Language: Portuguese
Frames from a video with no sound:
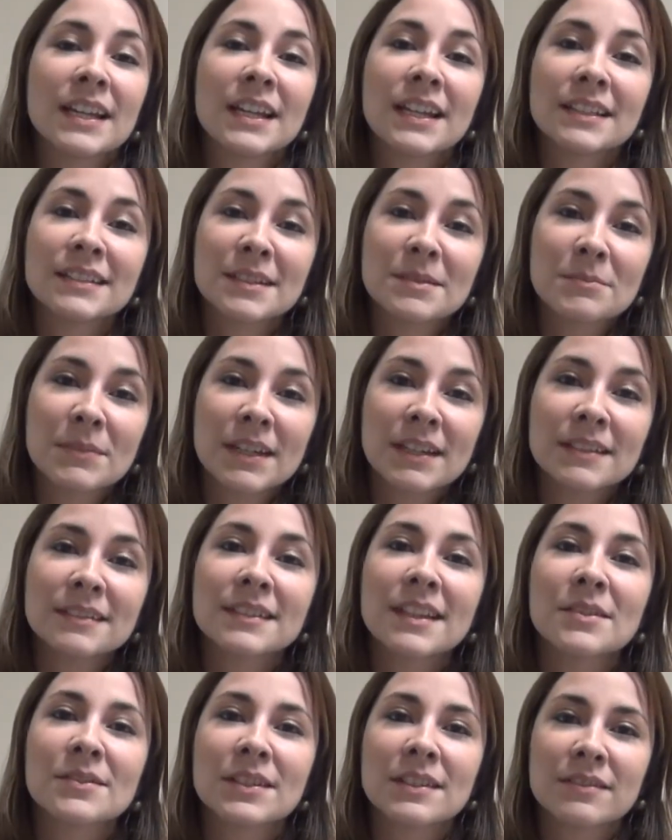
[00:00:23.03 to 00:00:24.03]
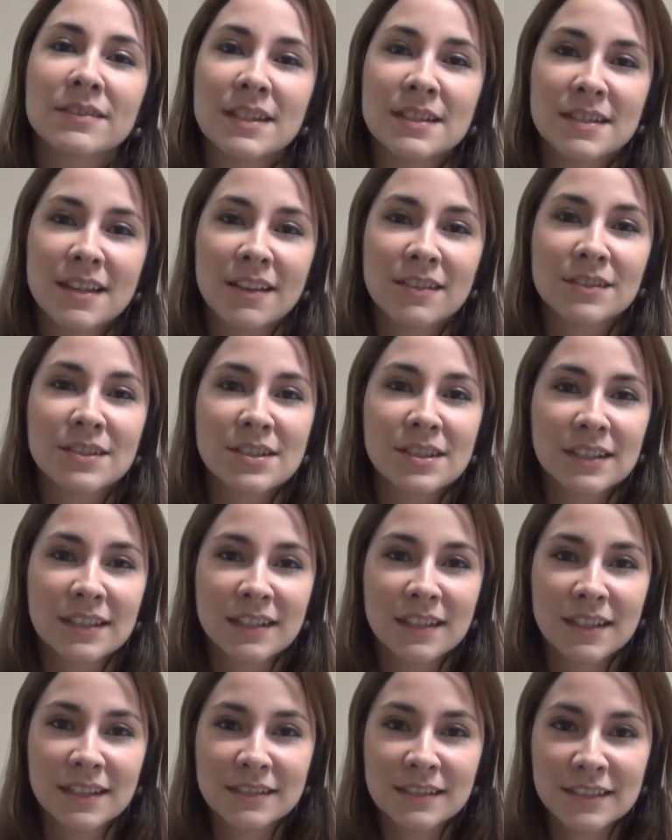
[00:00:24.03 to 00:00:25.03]
E também tem o aniversário do
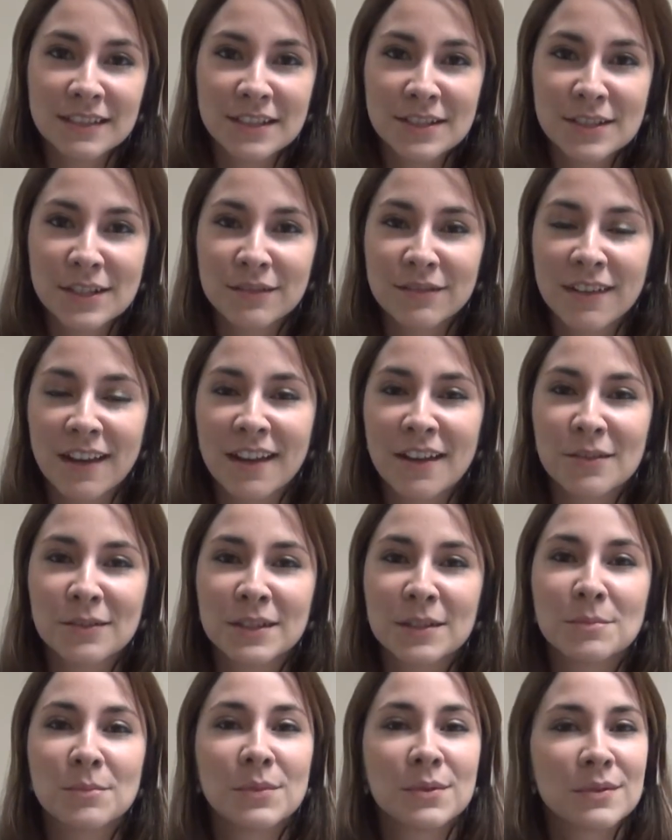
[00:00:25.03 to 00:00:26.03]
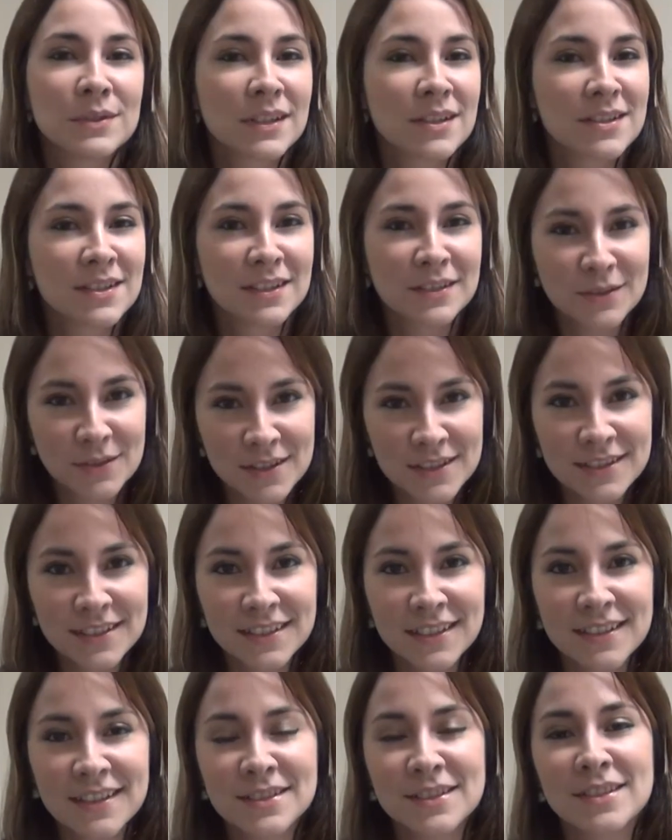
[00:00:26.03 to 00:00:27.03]
Janguier Diniz, que vai reunir muita gente
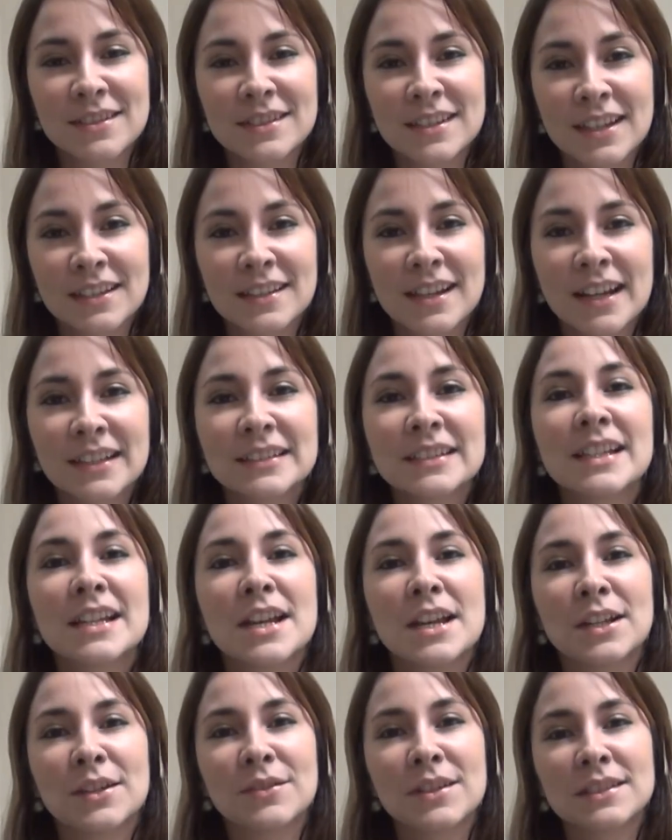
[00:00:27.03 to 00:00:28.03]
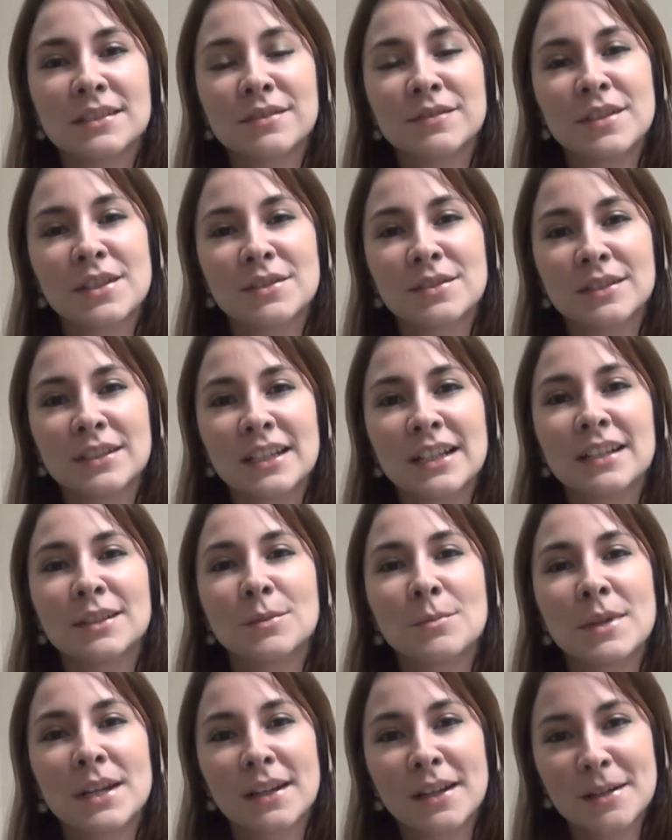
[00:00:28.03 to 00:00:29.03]
conhecida da sociedade no edifício dele
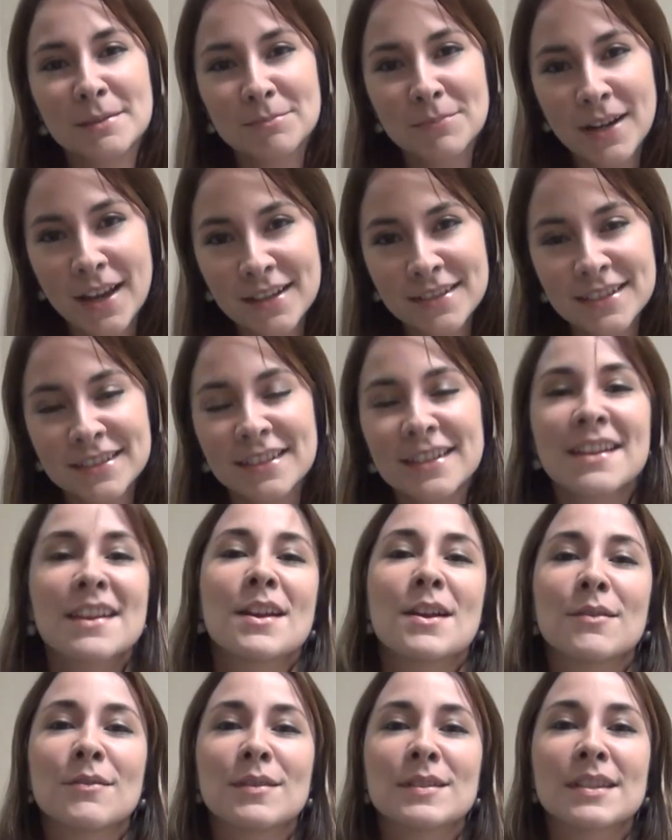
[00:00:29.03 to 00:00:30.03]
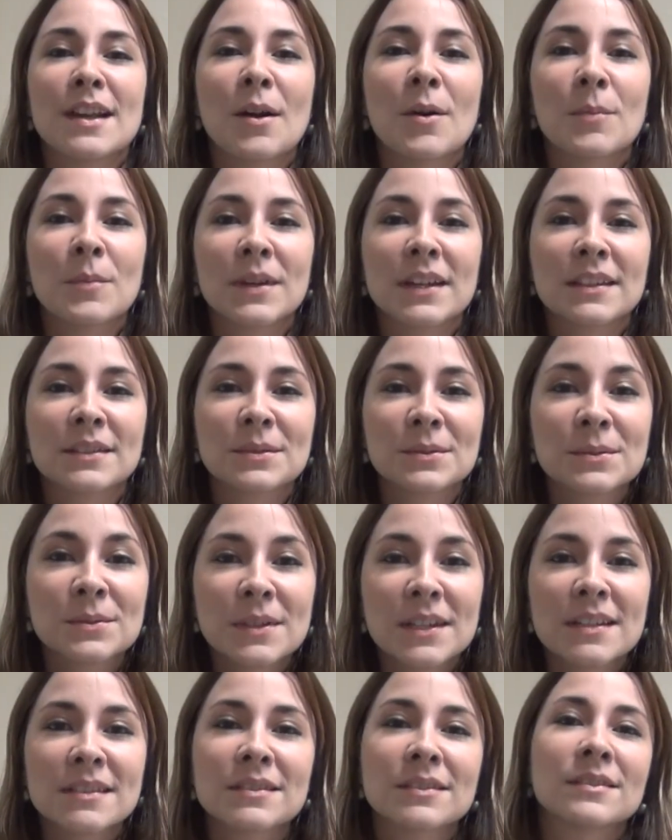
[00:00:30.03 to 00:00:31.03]
no Brenão Plaza. Você acompanha tudo
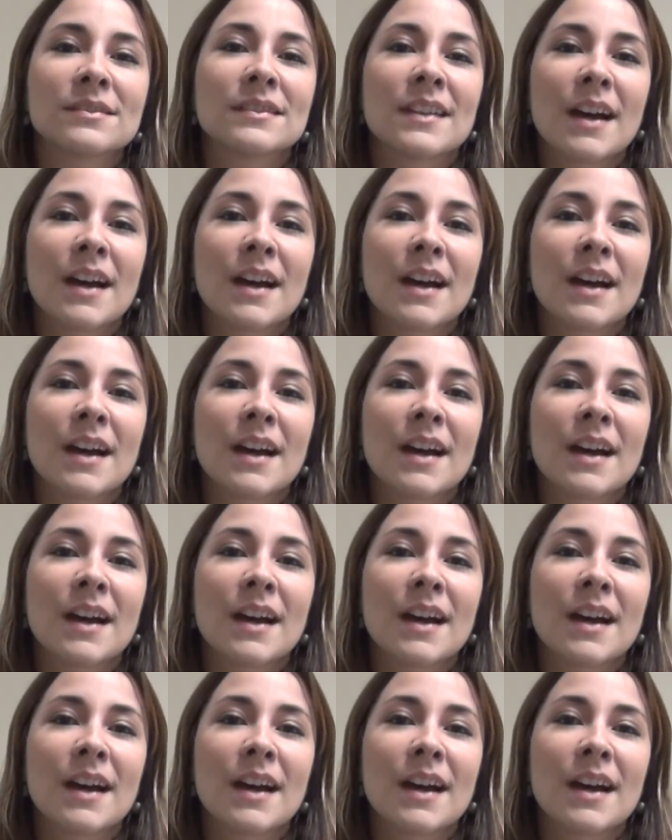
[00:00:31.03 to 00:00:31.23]
isso no